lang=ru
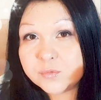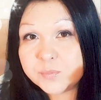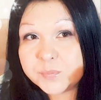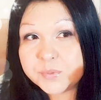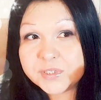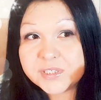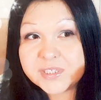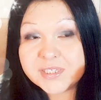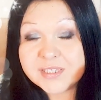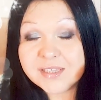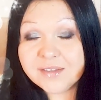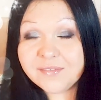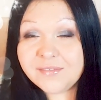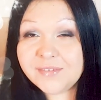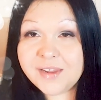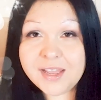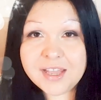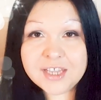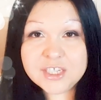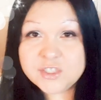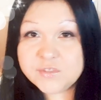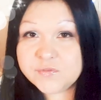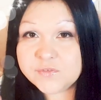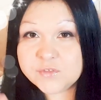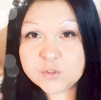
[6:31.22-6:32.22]
ну,
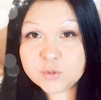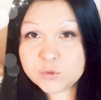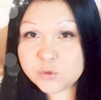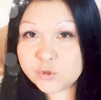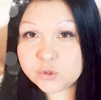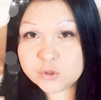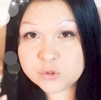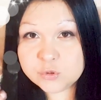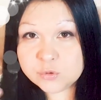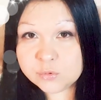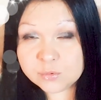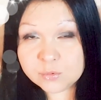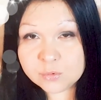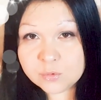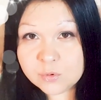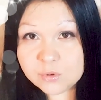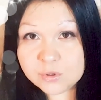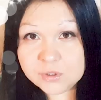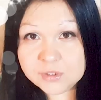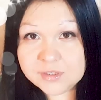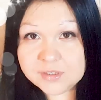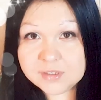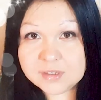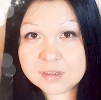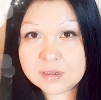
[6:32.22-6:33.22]
представляешь все, что
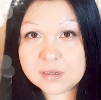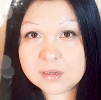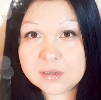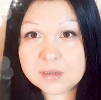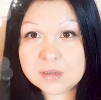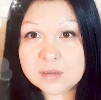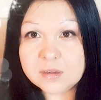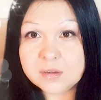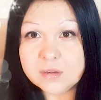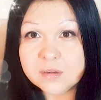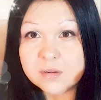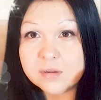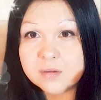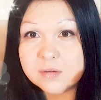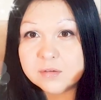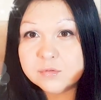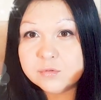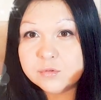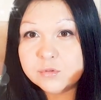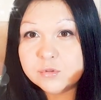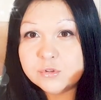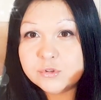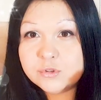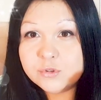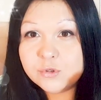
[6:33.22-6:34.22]
угодно,
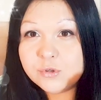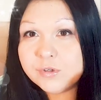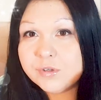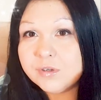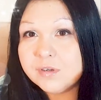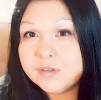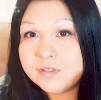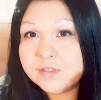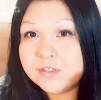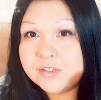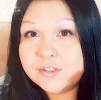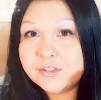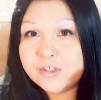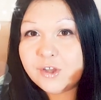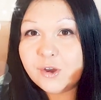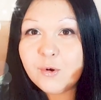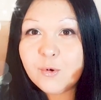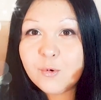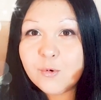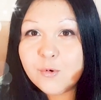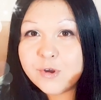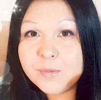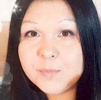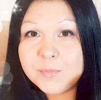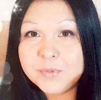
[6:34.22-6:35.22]
но только не
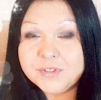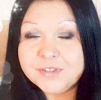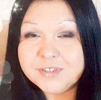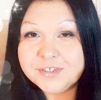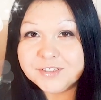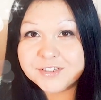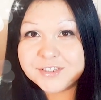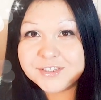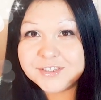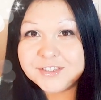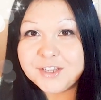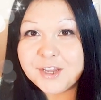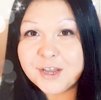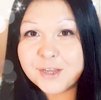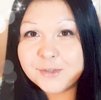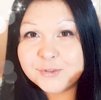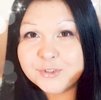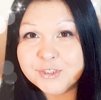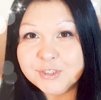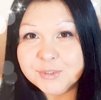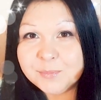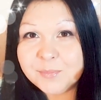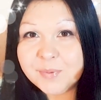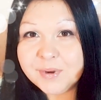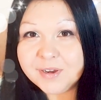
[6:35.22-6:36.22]
такое
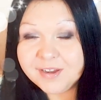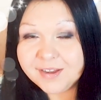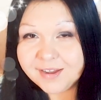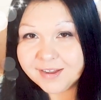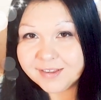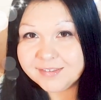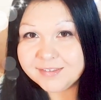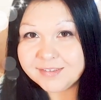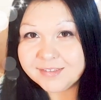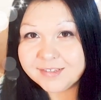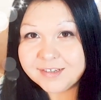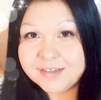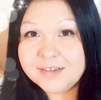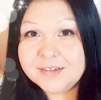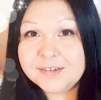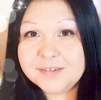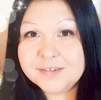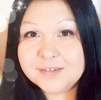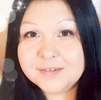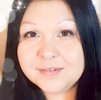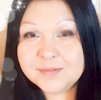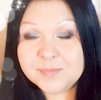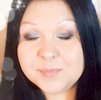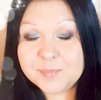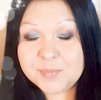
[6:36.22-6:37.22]
потрясающе
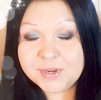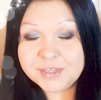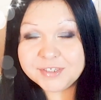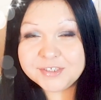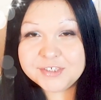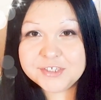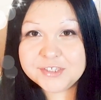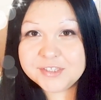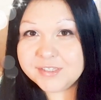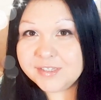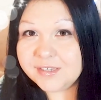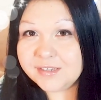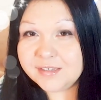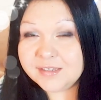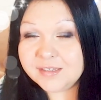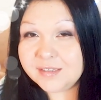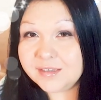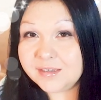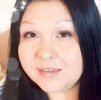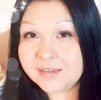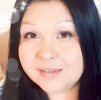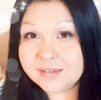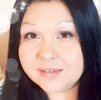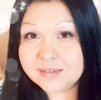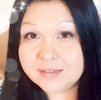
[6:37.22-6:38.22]
богатое
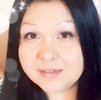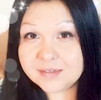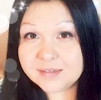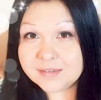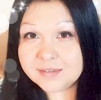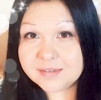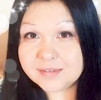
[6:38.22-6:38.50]
прочтение.